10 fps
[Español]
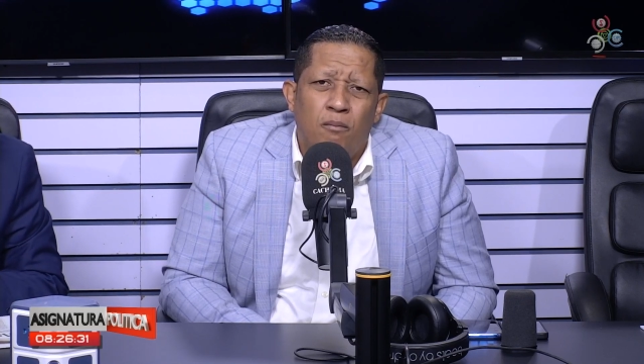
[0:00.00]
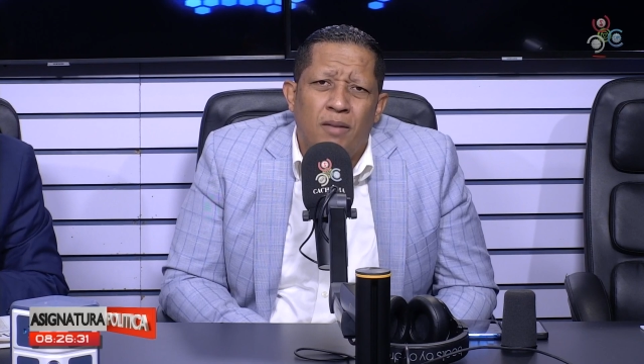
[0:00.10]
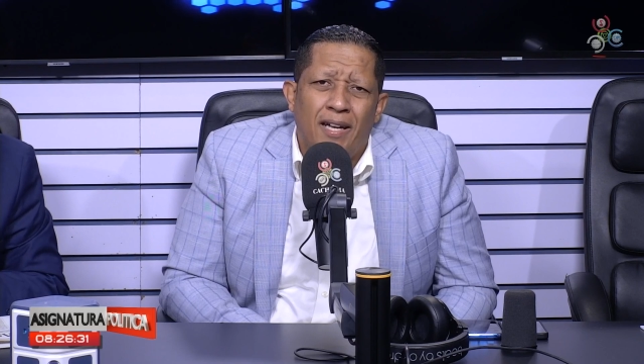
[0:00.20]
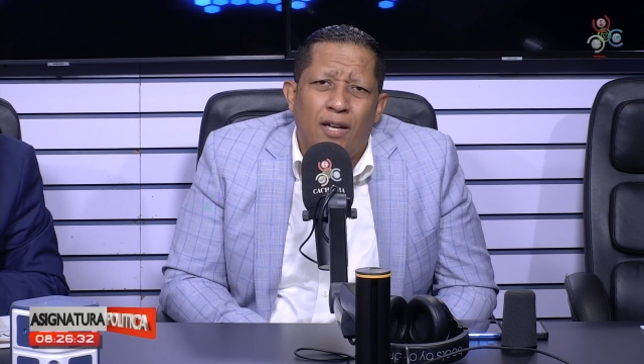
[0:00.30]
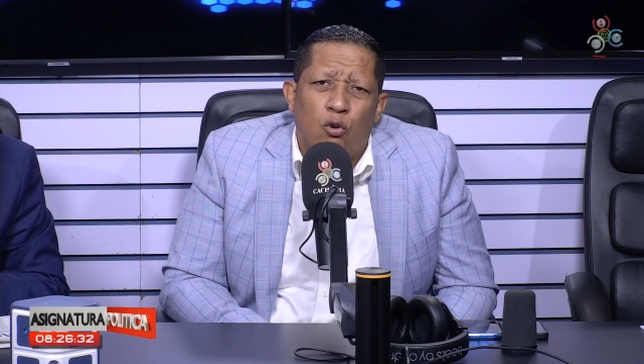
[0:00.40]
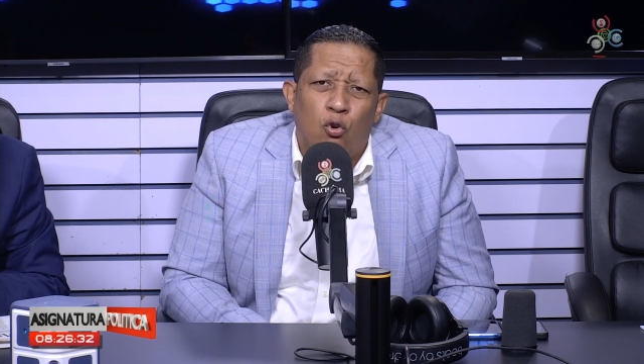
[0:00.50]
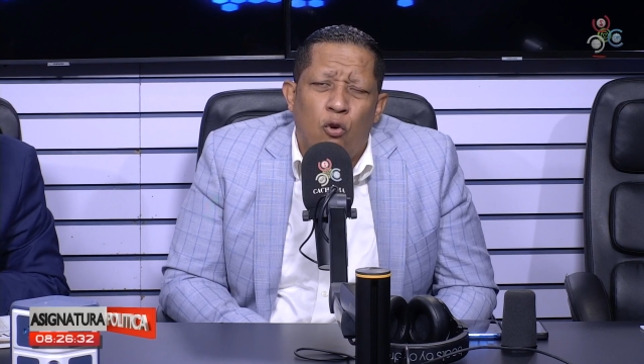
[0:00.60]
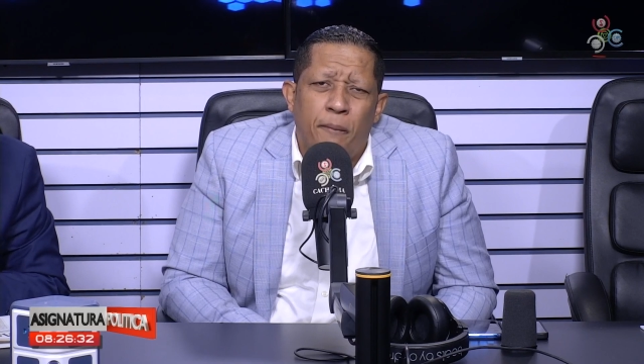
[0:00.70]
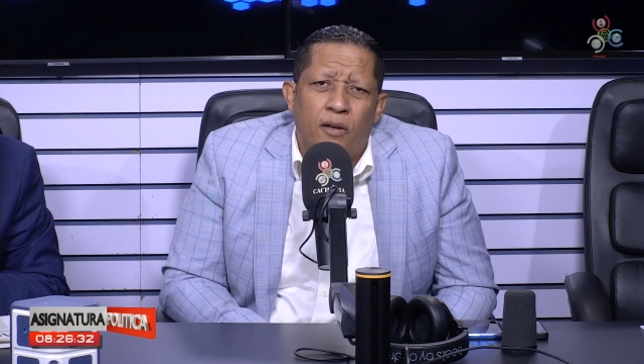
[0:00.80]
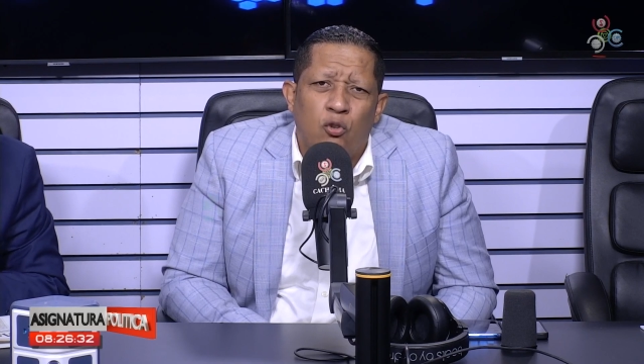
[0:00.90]

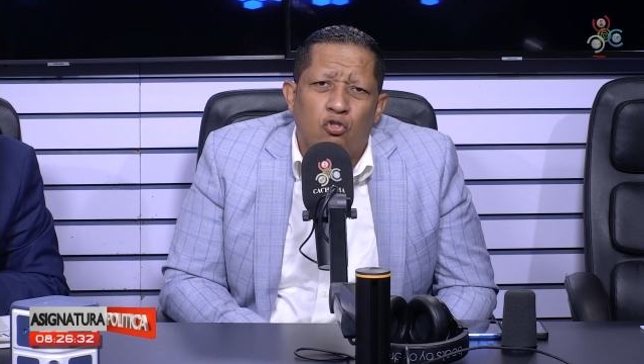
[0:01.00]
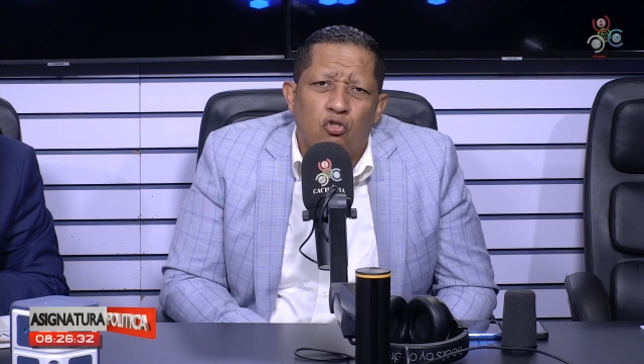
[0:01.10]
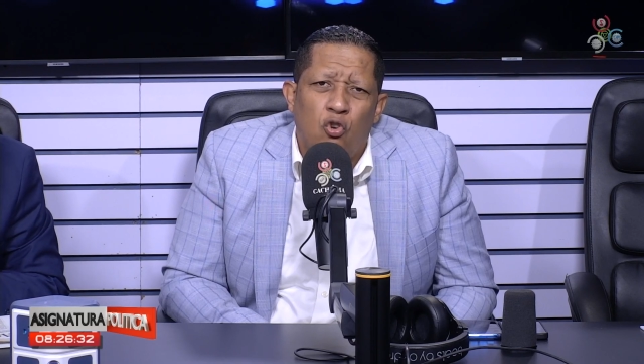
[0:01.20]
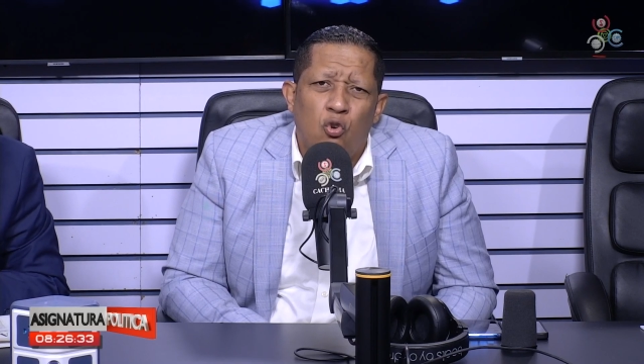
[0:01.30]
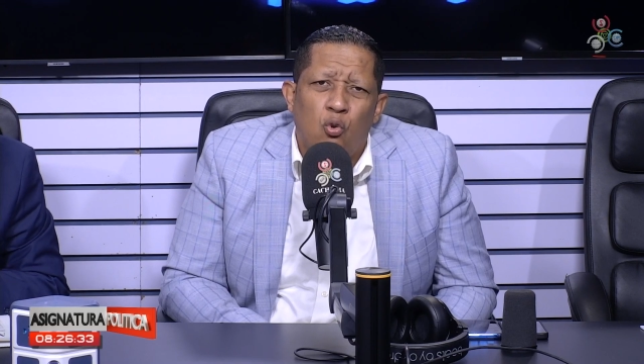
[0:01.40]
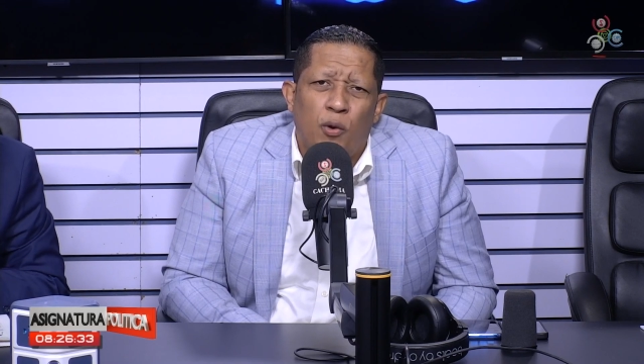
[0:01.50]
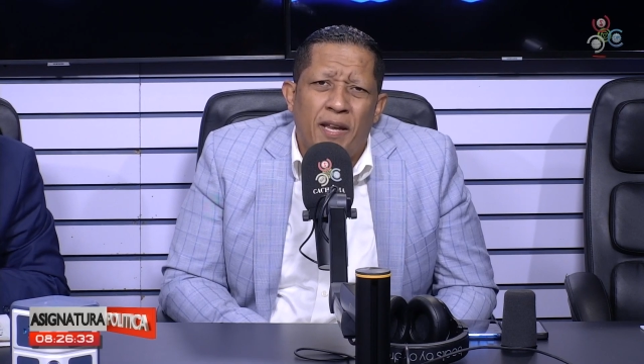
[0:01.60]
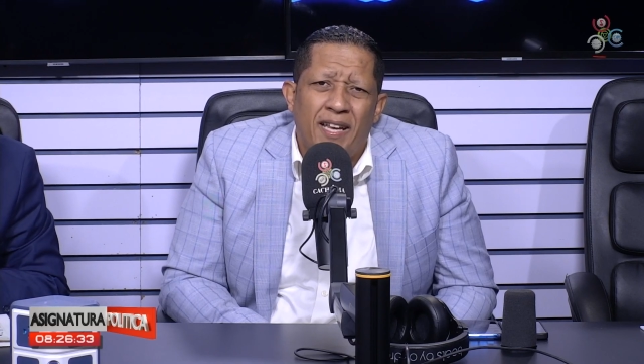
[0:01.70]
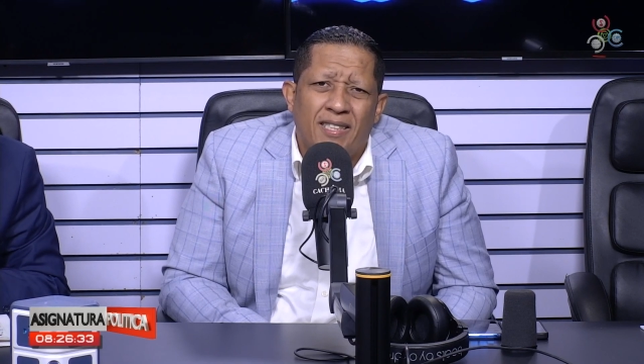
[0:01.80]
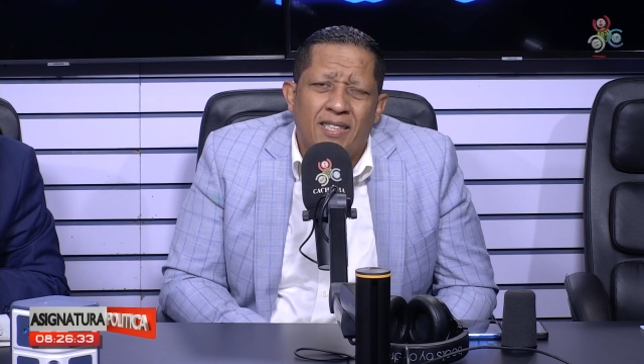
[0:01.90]
económicos no
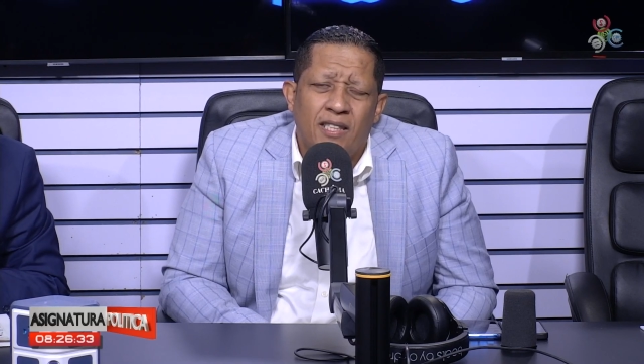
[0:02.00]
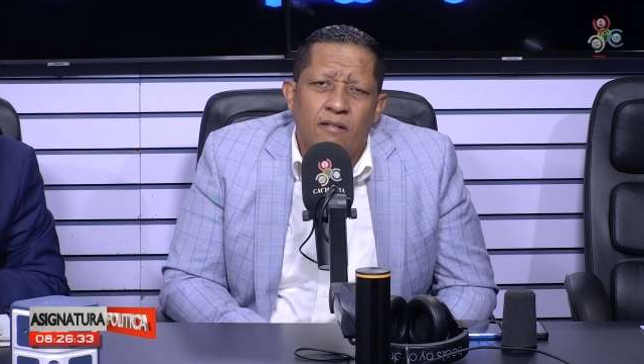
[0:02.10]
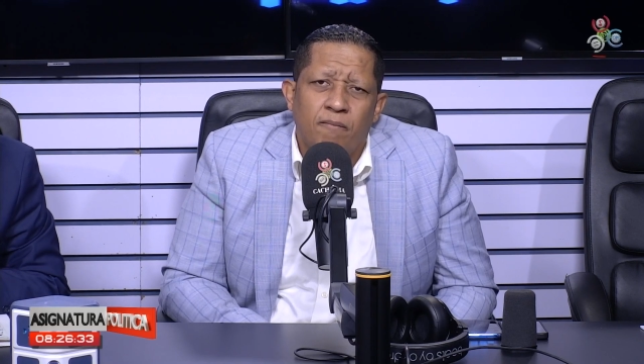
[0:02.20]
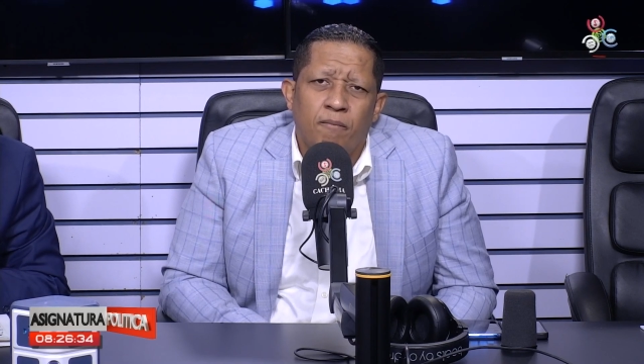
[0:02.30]
ocurriesen